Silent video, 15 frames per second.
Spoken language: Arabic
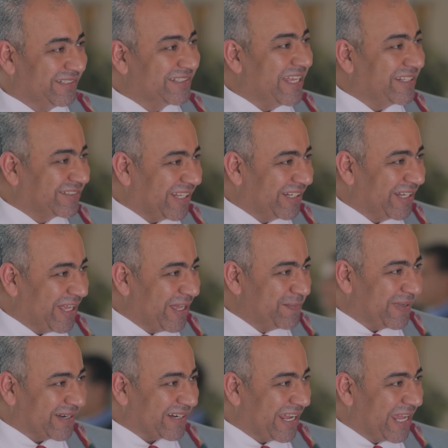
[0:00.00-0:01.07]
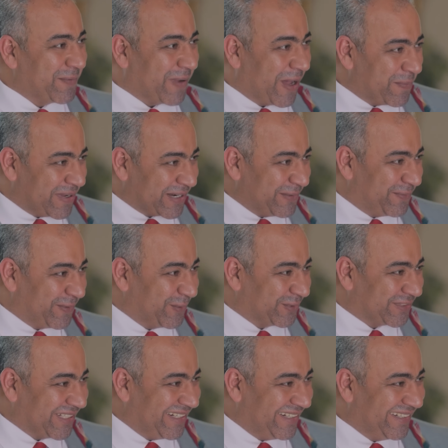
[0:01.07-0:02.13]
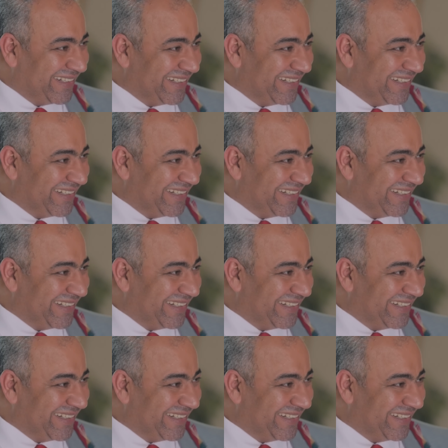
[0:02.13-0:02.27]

ده انت اللي قمر هيبقى قمرين في الاوتيل